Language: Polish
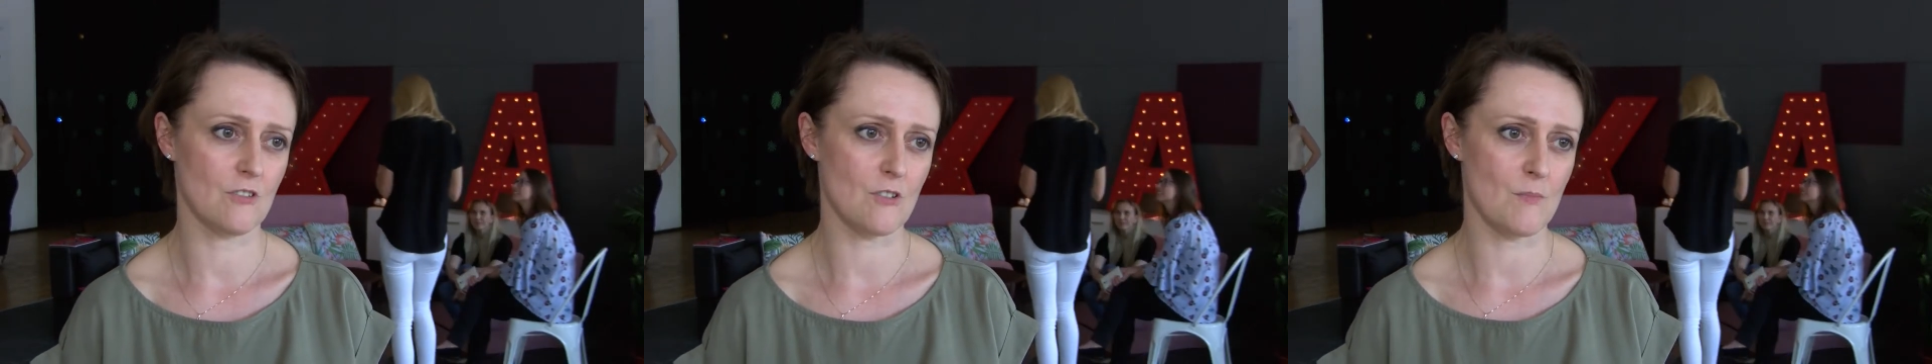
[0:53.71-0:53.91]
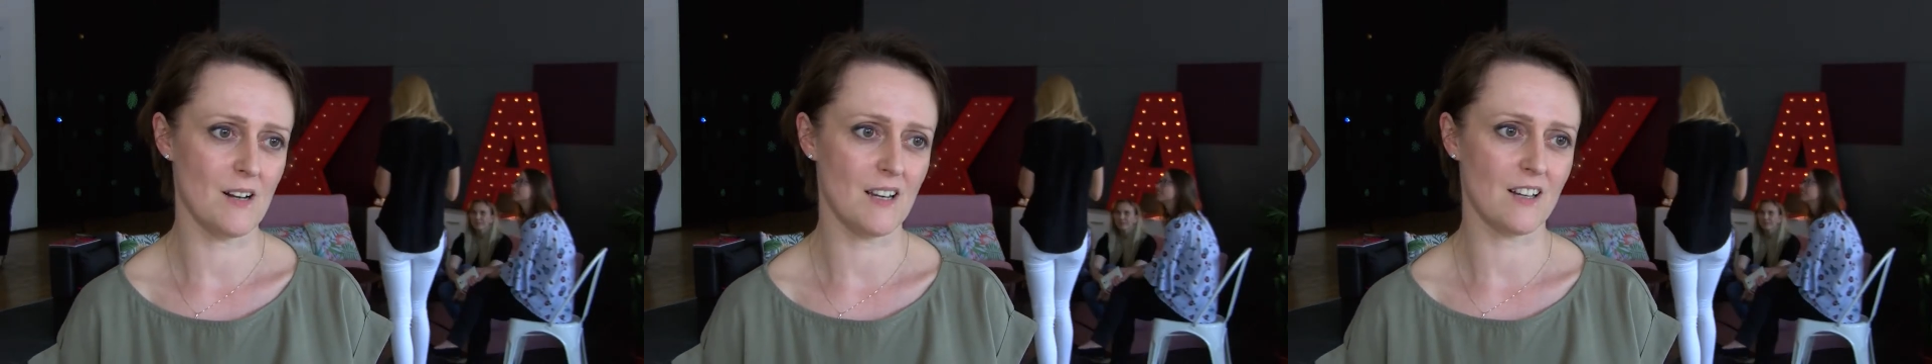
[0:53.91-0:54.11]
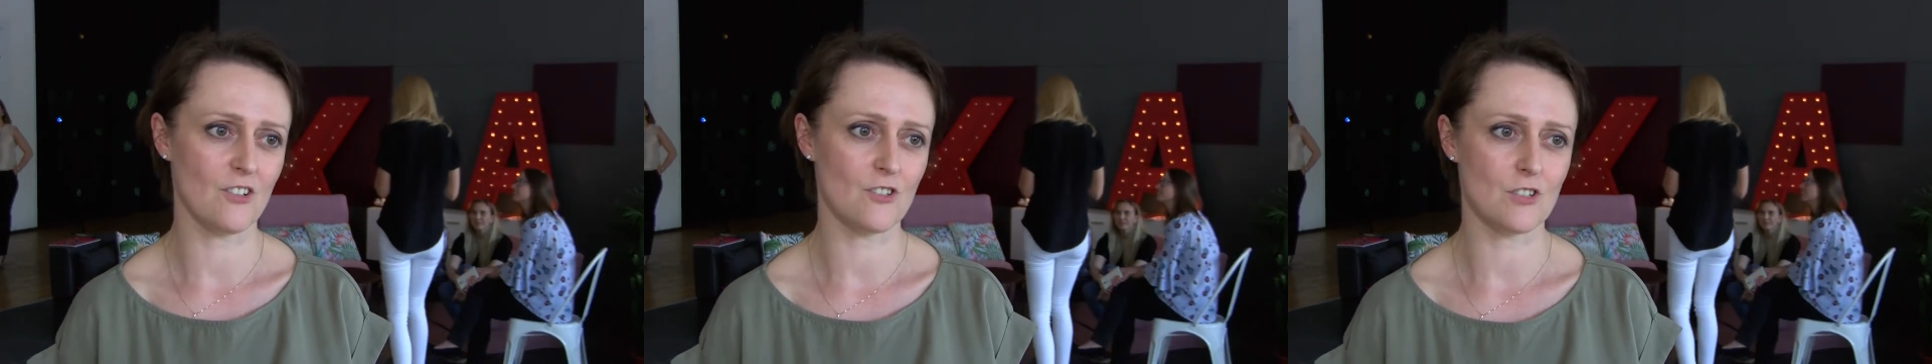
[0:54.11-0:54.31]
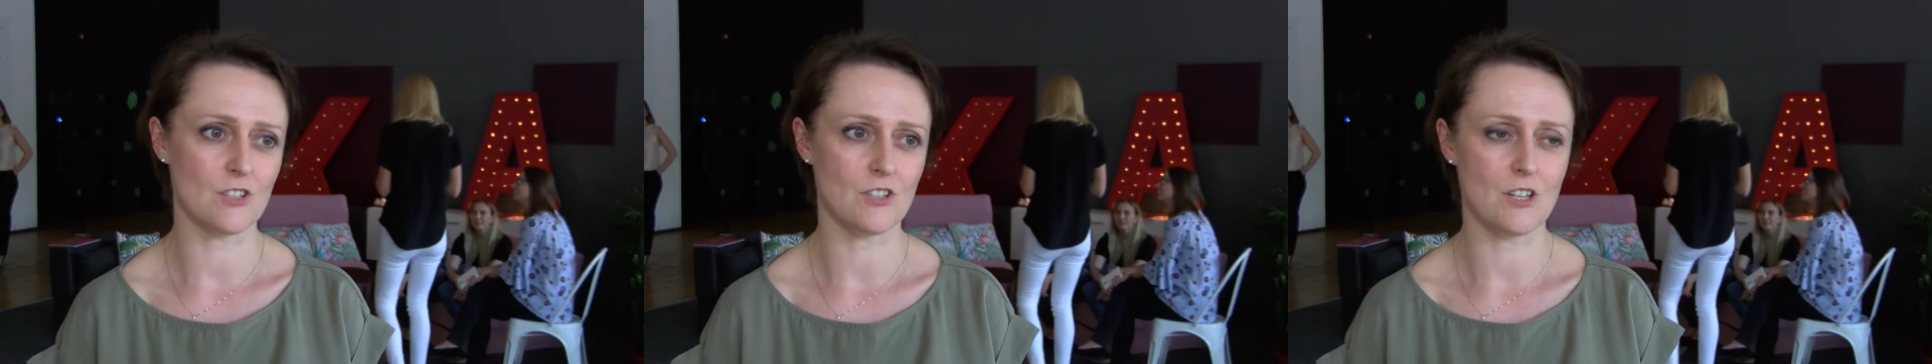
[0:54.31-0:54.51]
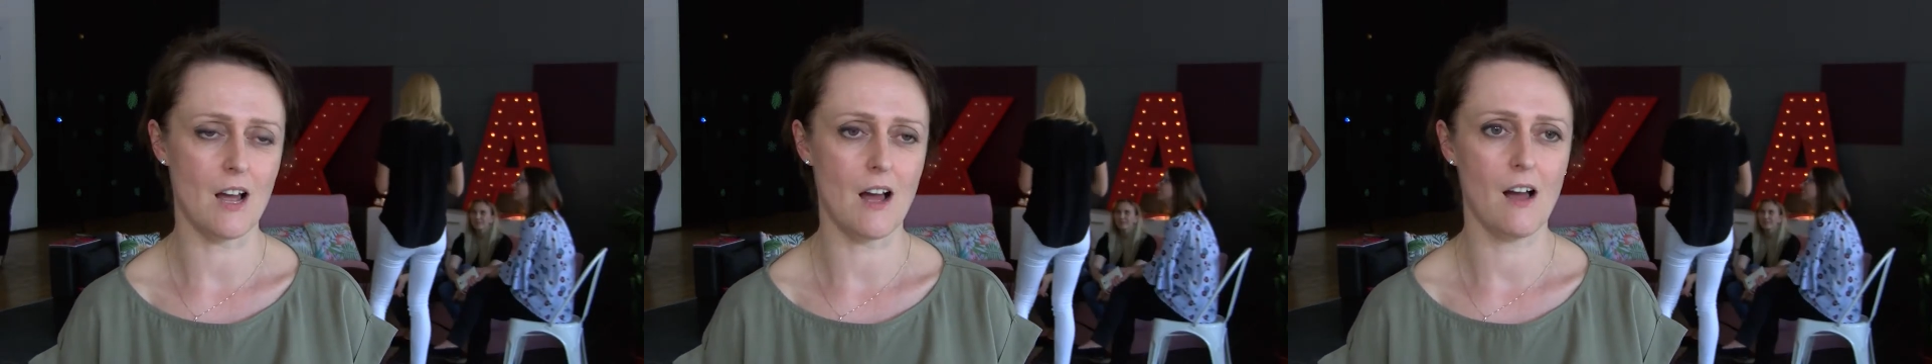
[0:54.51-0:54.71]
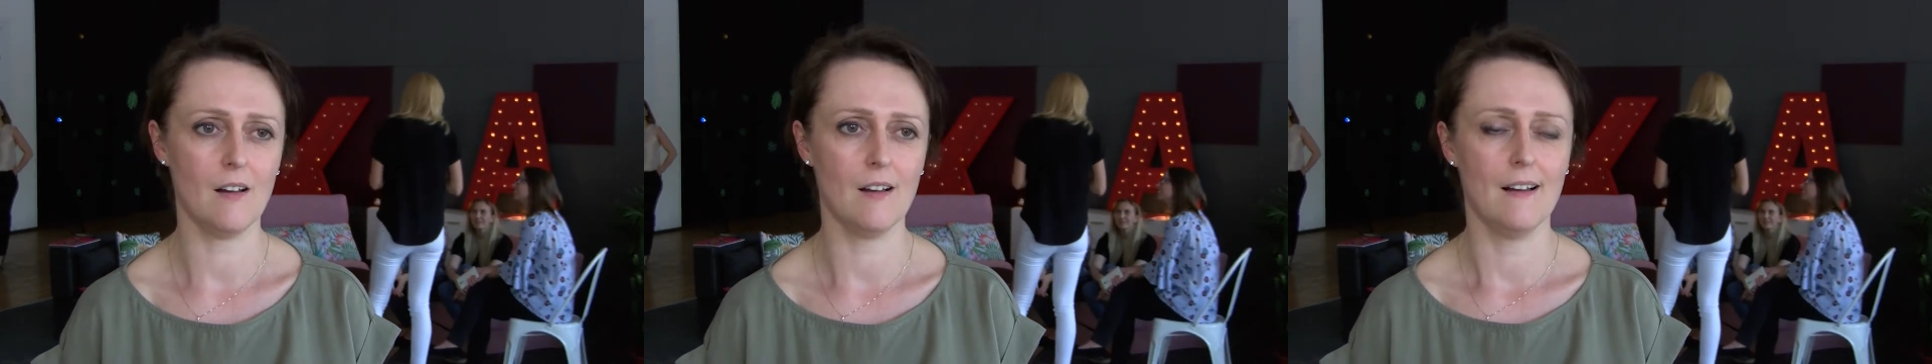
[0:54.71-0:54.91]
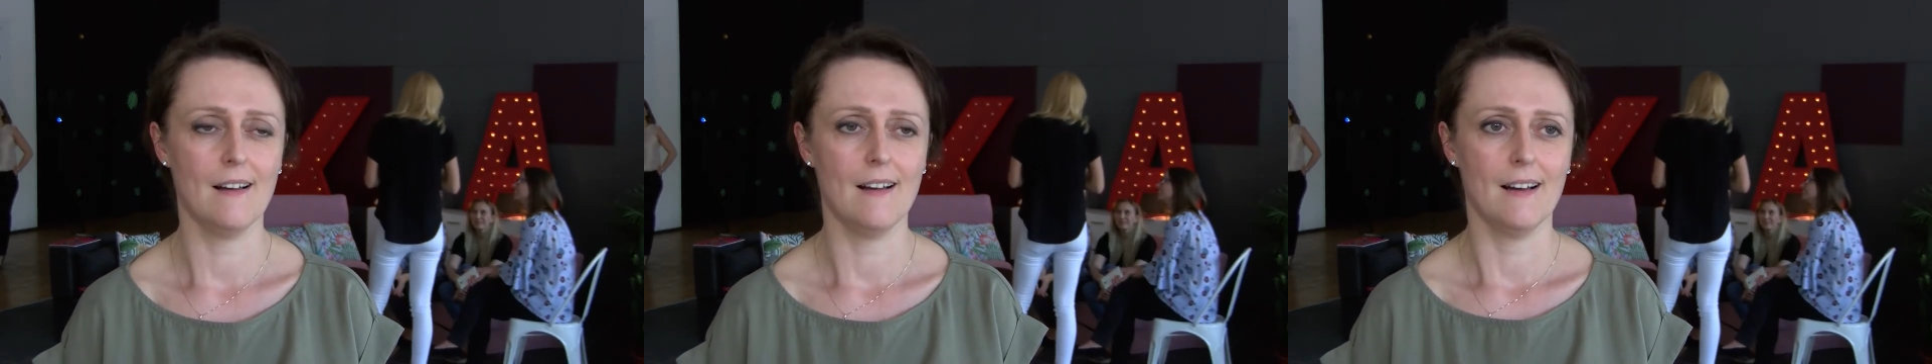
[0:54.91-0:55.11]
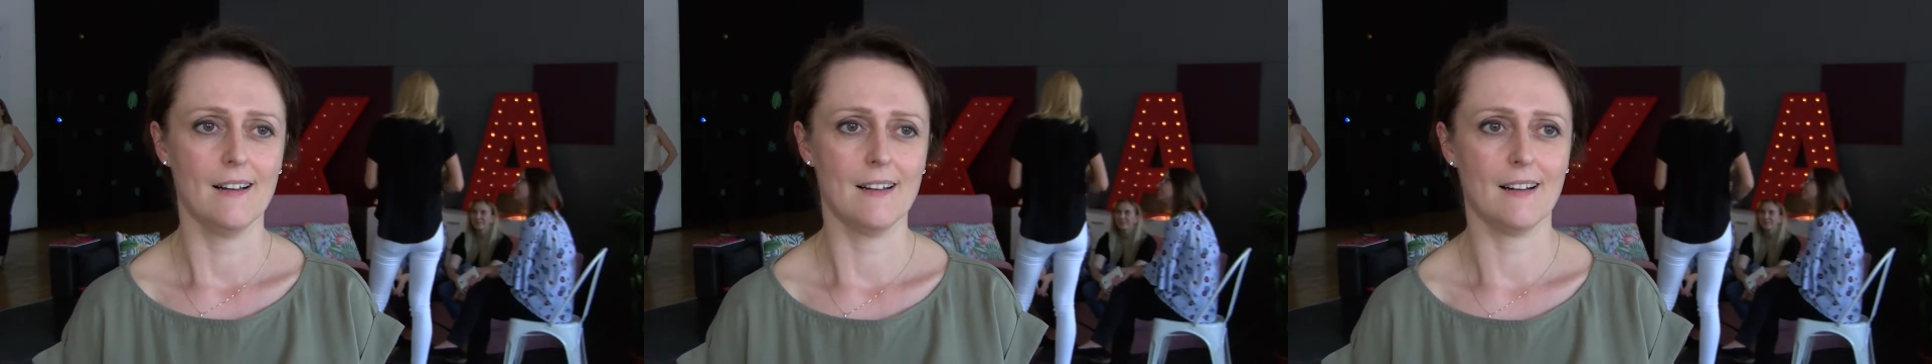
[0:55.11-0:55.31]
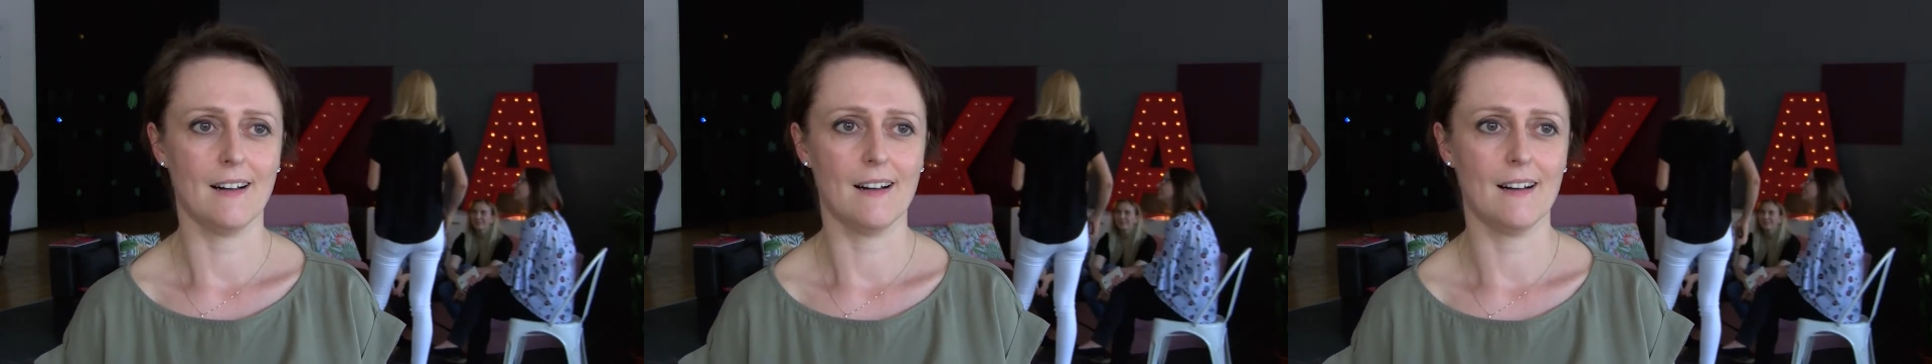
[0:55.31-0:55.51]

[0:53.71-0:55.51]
normalnego życia, e,